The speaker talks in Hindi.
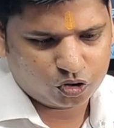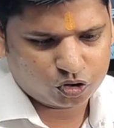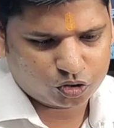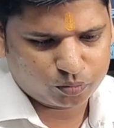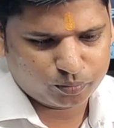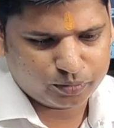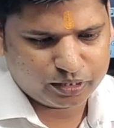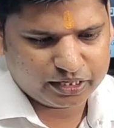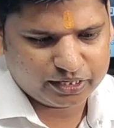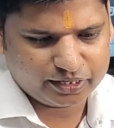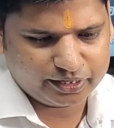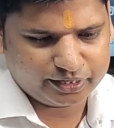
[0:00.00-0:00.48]

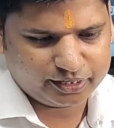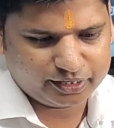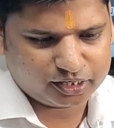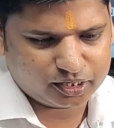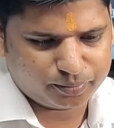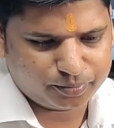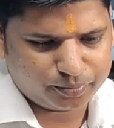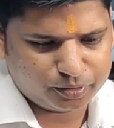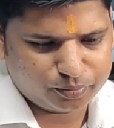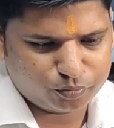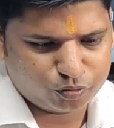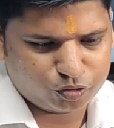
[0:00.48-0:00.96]
ऑटोमेटिक
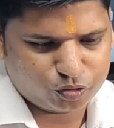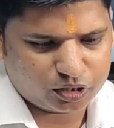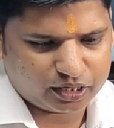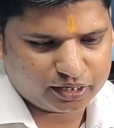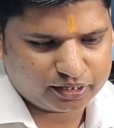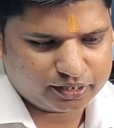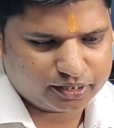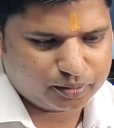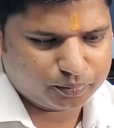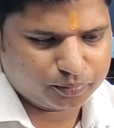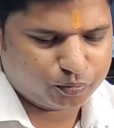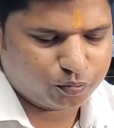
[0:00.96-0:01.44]
रिकवरी मोड
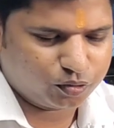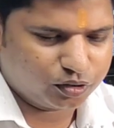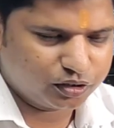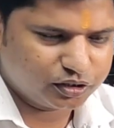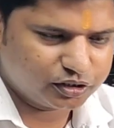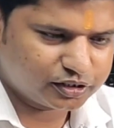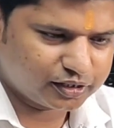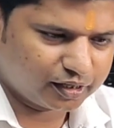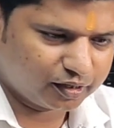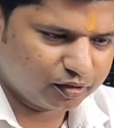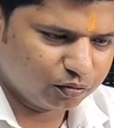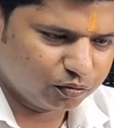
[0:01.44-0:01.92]
आ गया
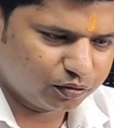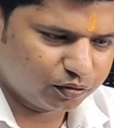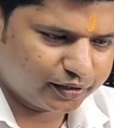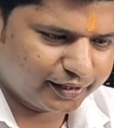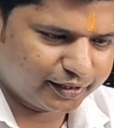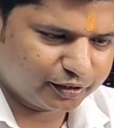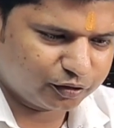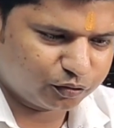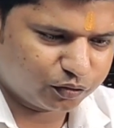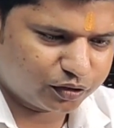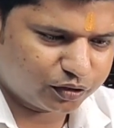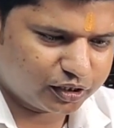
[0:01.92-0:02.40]
फोन चालू
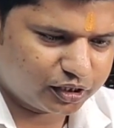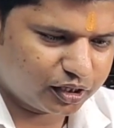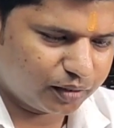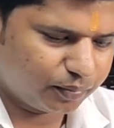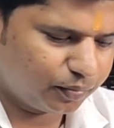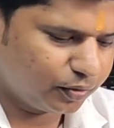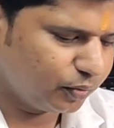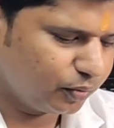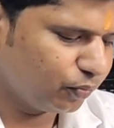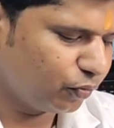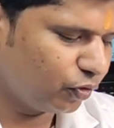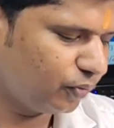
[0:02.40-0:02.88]
किए तो
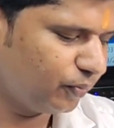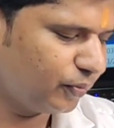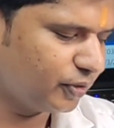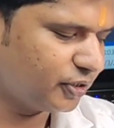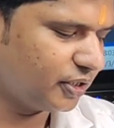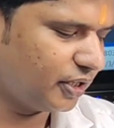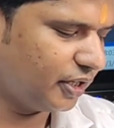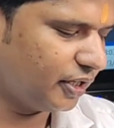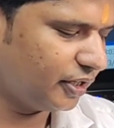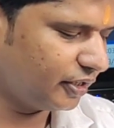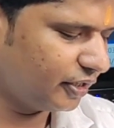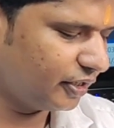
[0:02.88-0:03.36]
रिकवरी मोड में
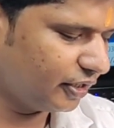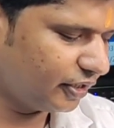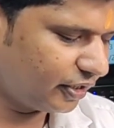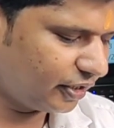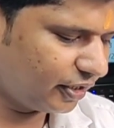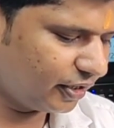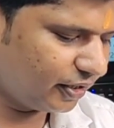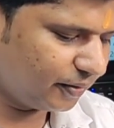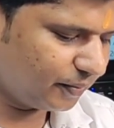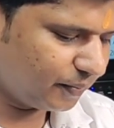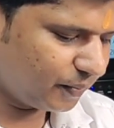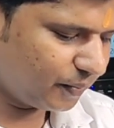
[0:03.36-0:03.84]
चला गया
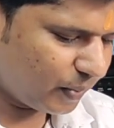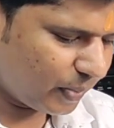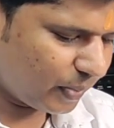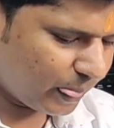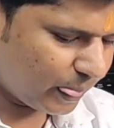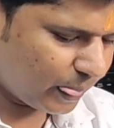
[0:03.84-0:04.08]
क्या